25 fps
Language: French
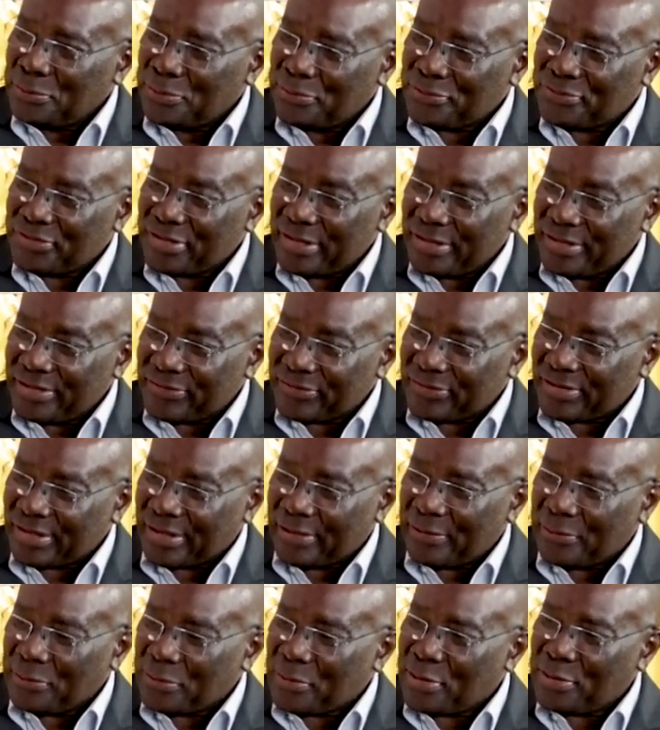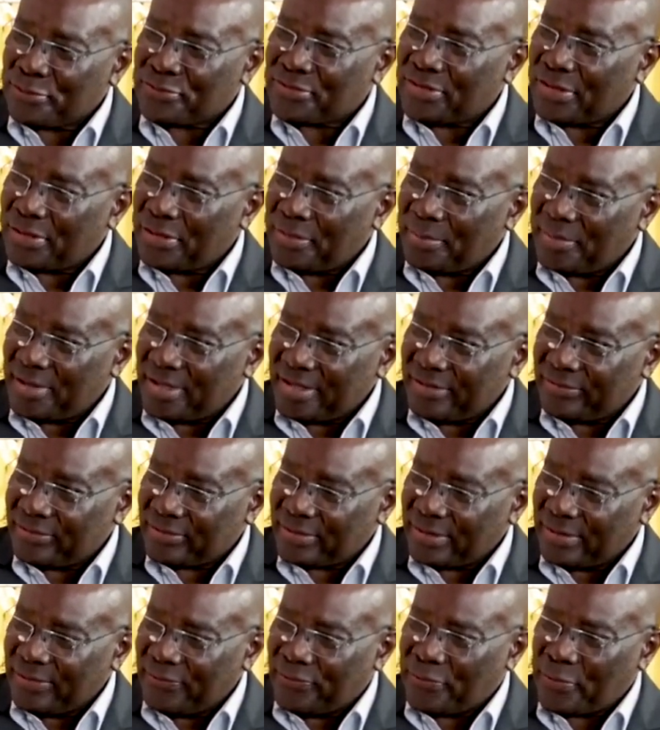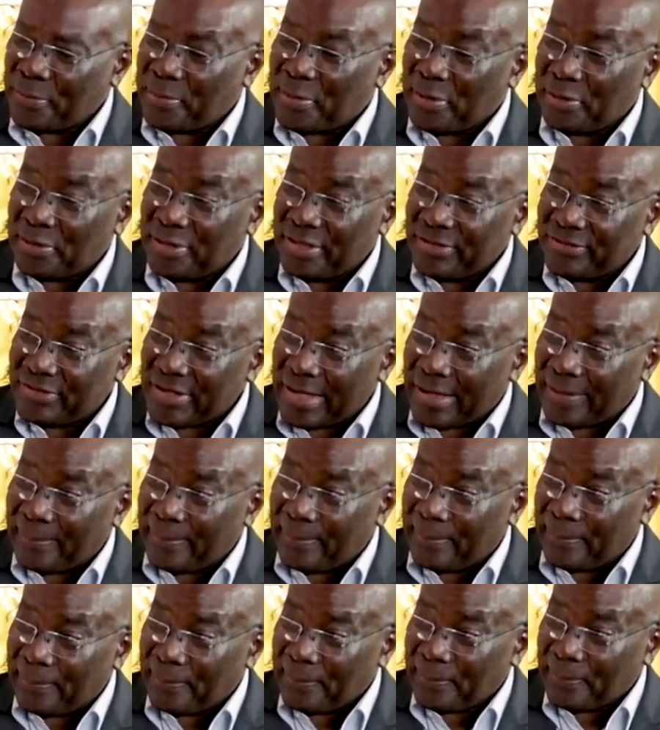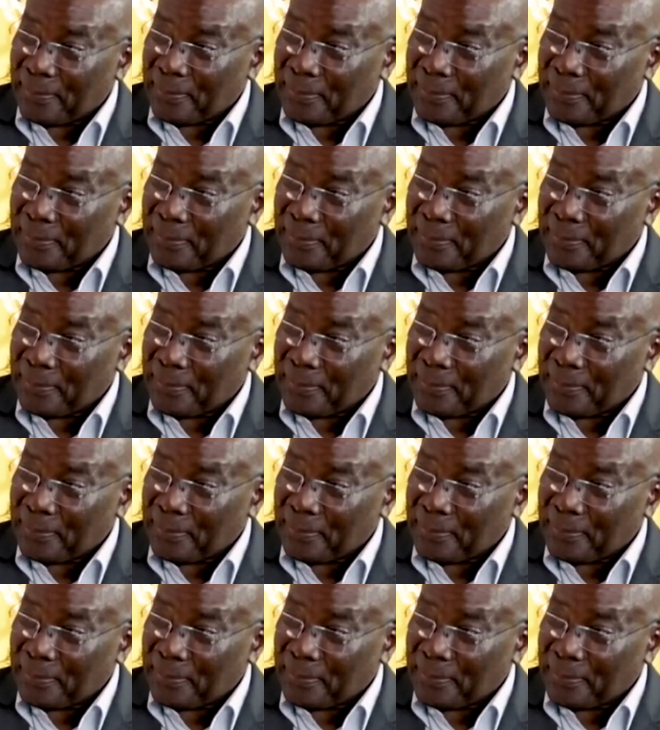le Saint des Saints, au Conseil des ministres, il faut prendre des armes,